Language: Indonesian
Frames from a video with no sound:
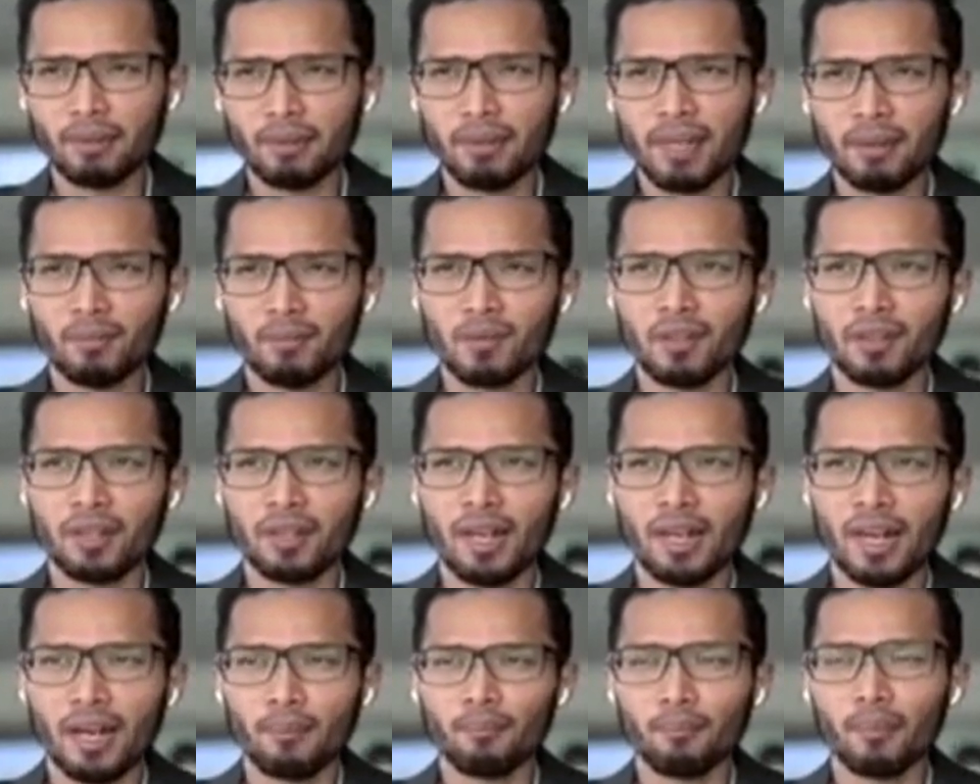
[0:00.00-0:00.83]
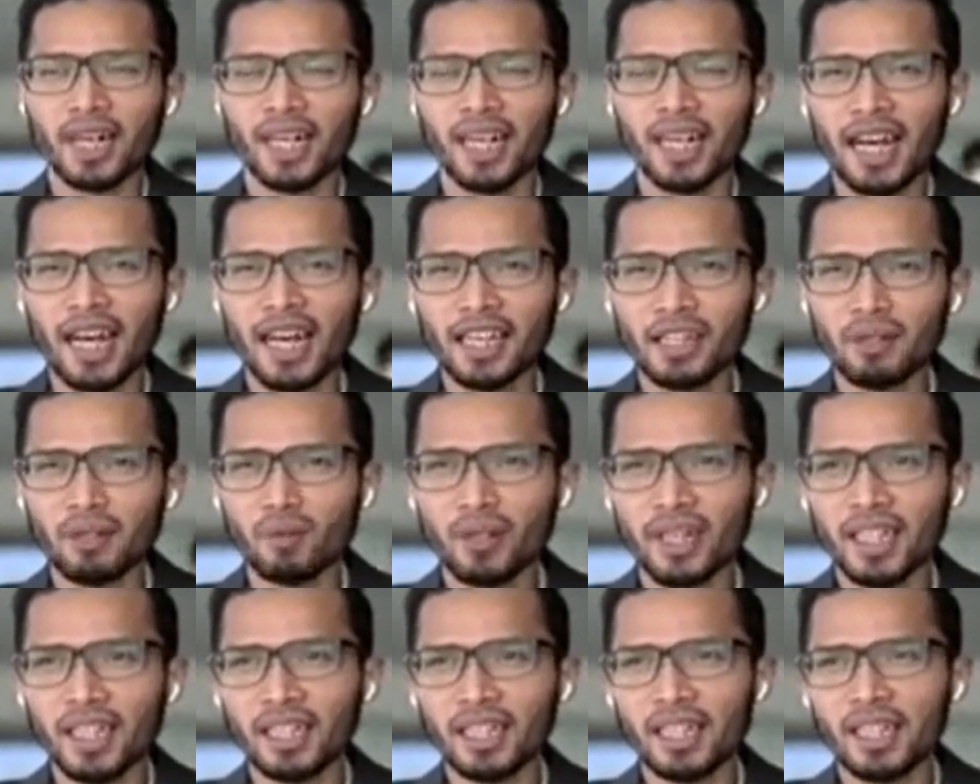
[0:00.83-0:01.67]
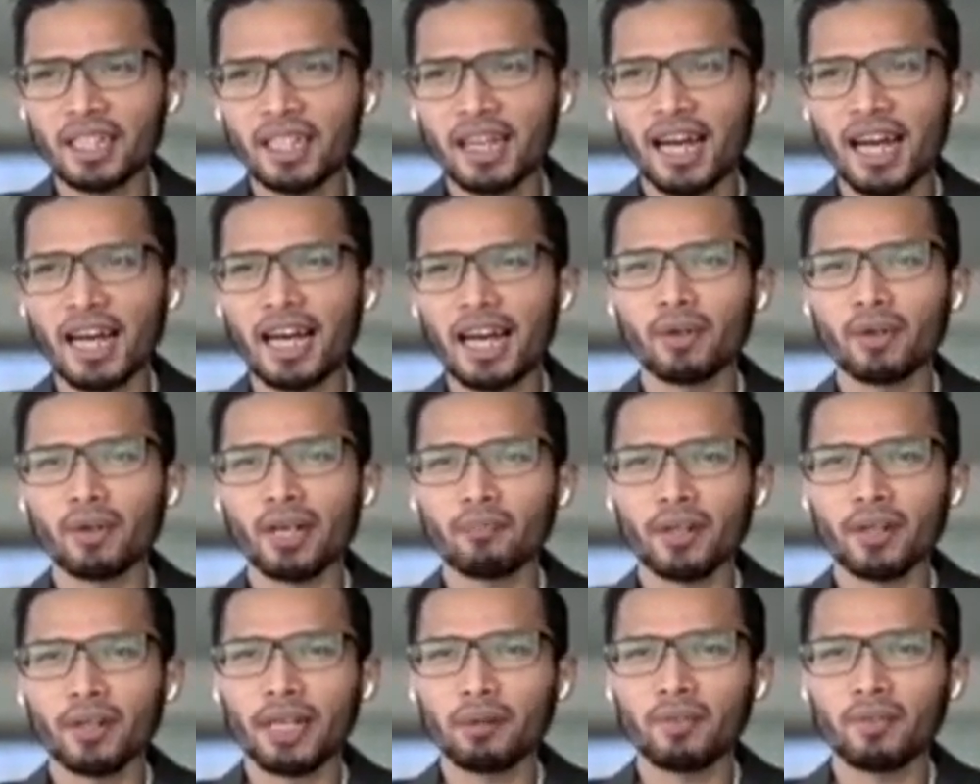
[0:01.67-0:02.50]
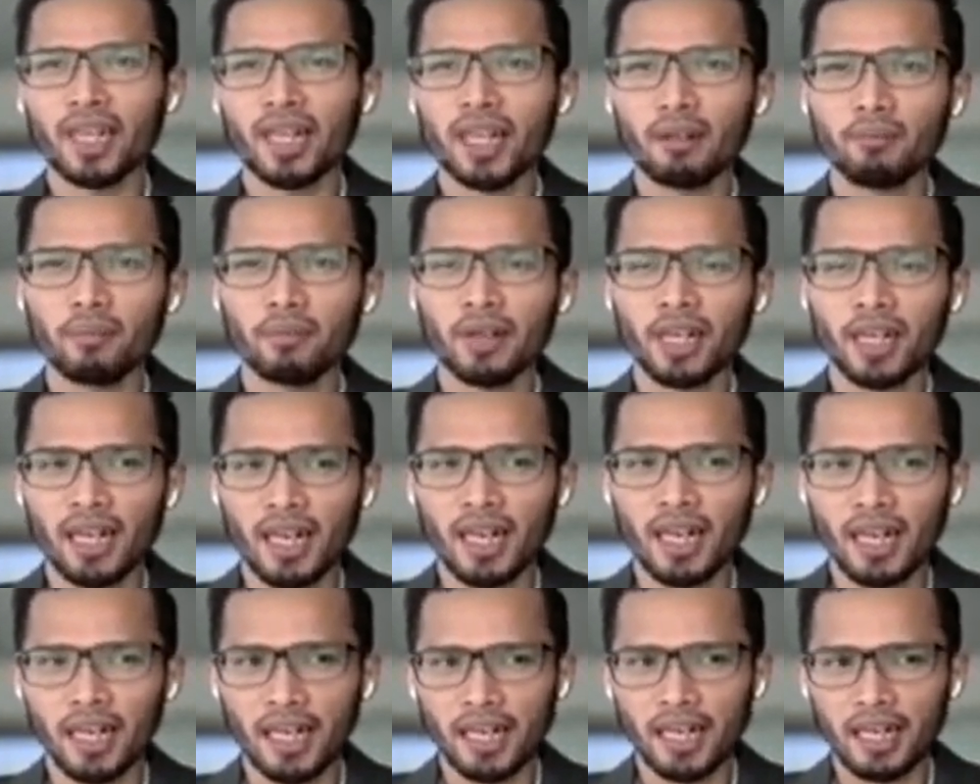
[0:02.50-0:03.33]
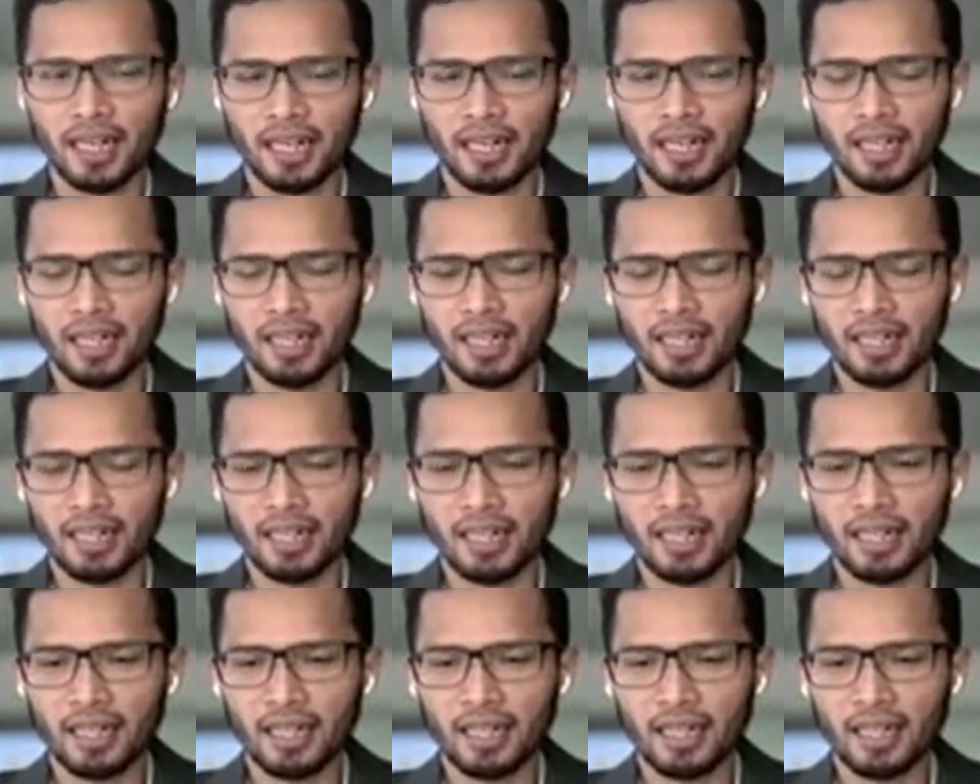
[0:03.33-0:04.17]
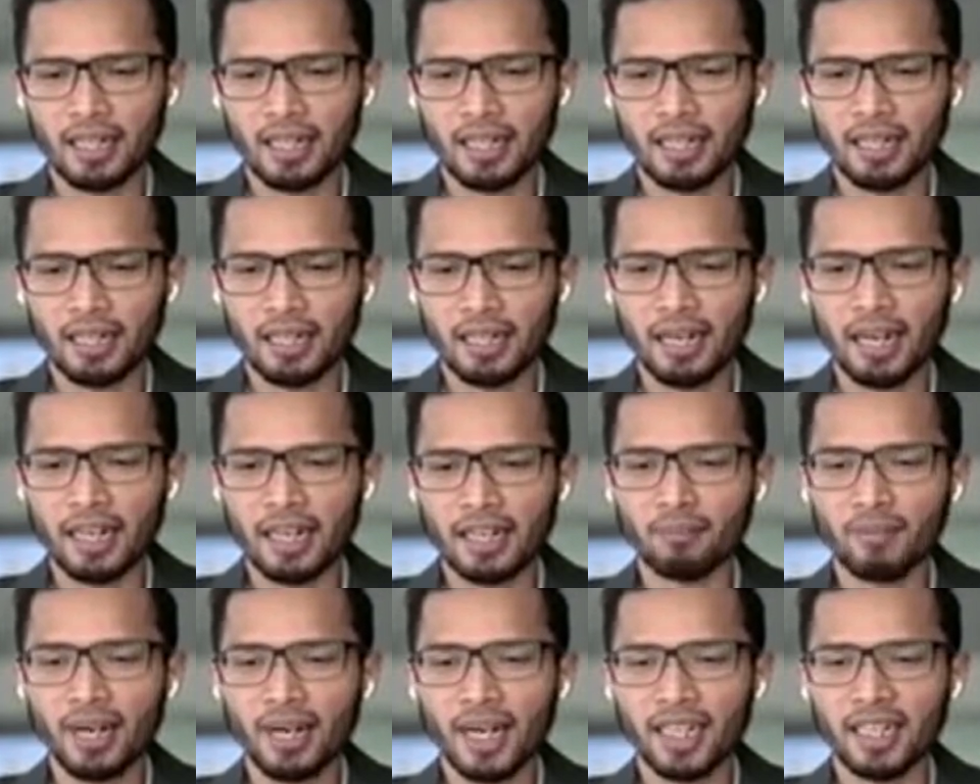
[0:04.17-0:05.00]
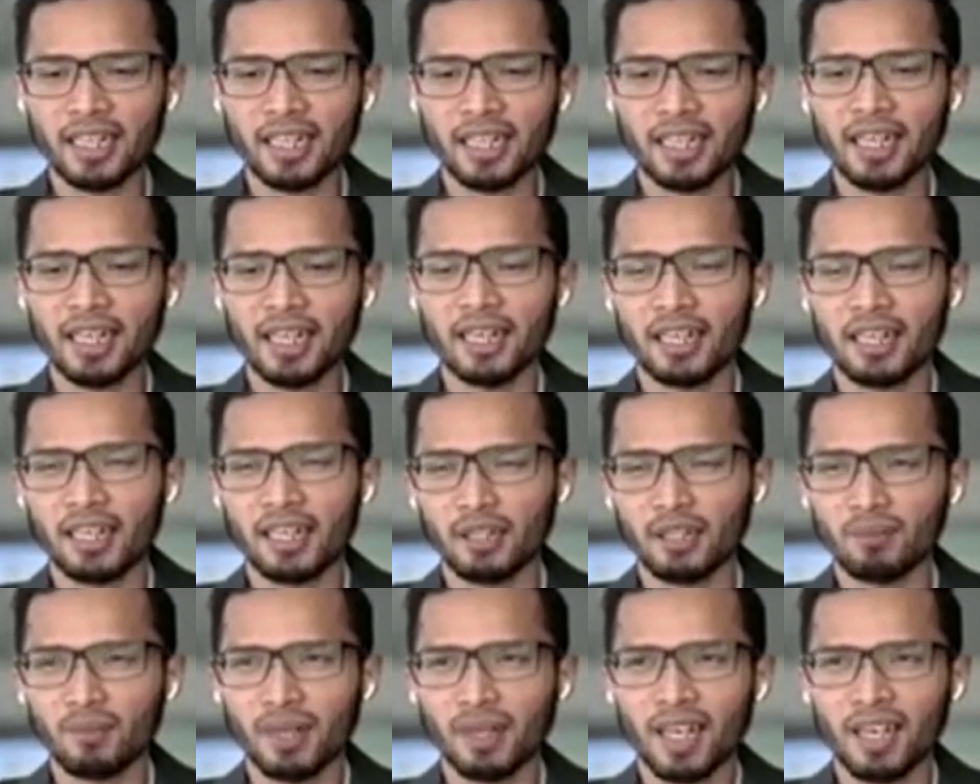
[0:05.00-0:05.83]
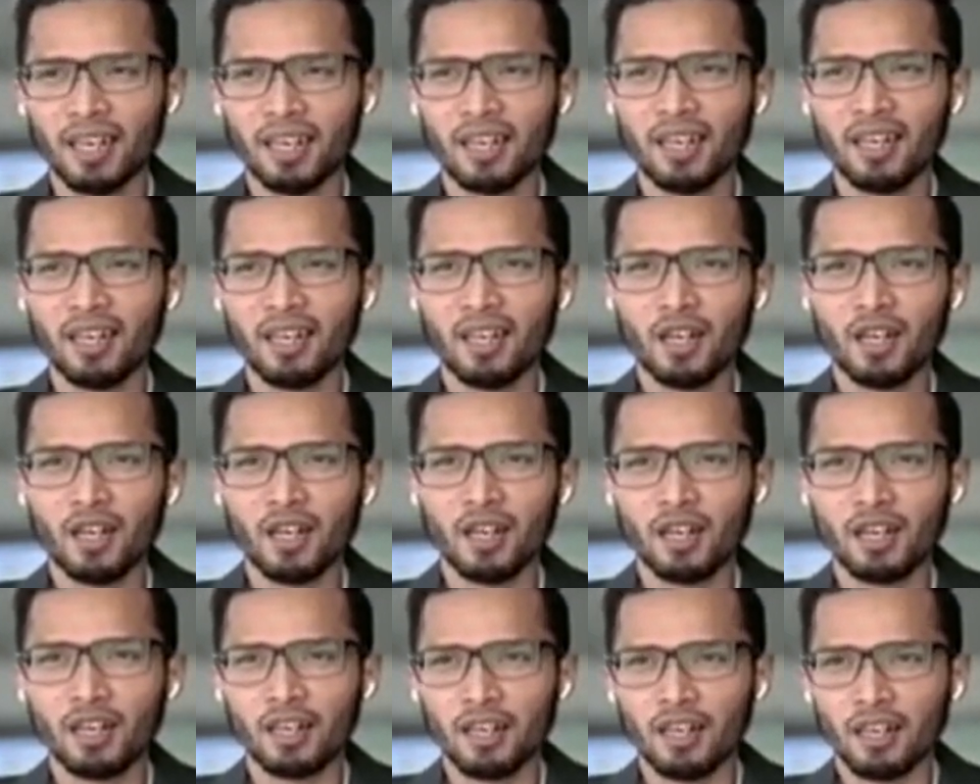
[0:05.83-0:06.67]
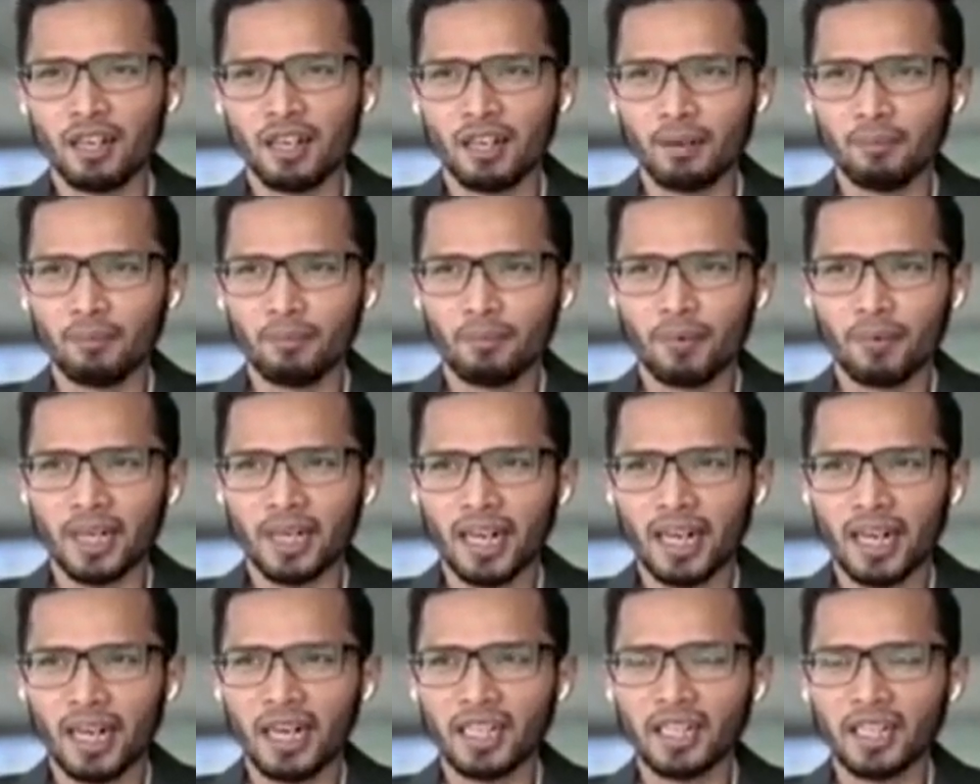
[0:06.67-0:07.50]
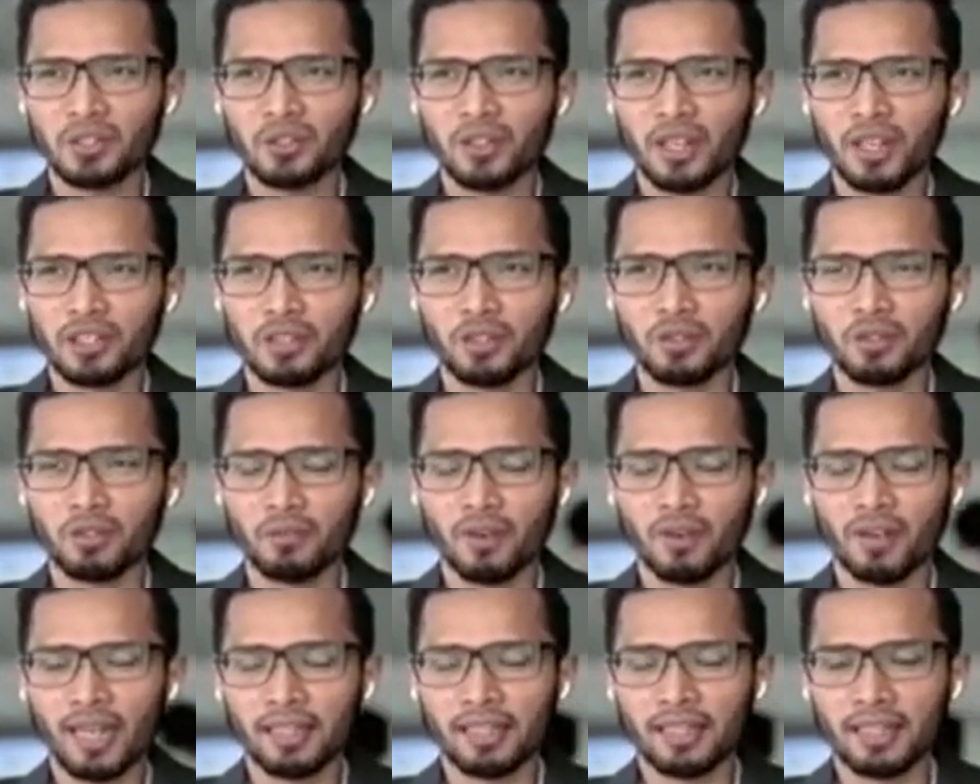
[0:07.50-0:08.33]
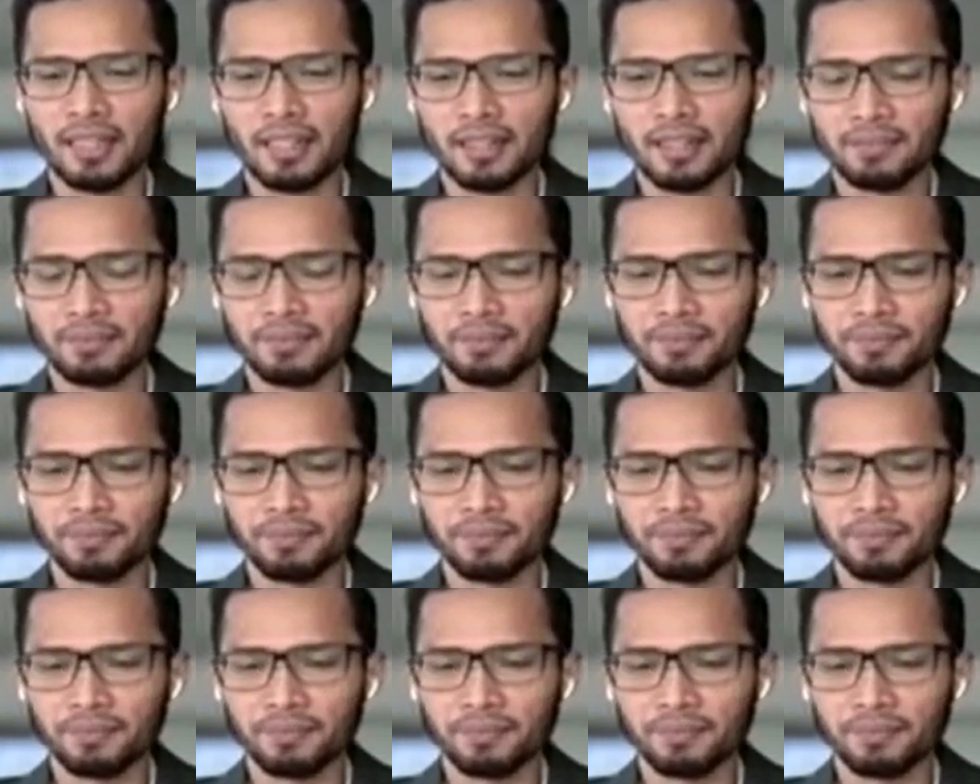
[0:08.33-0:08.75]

uh, memang uh, pergerakannya mungkin akan mirip-mirip dengan pergerakan uh, hari kemarin ya, eh, di mana eh, pergerakannya juga cukup volatil.